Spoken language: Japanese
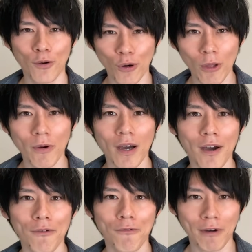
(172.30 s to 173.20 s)
これ
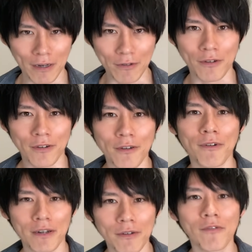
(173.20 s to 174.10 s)
は、悪、うん、
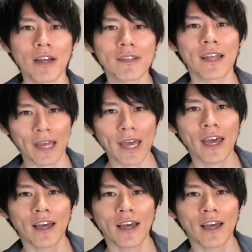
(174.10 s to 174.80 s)
悪、悪だね。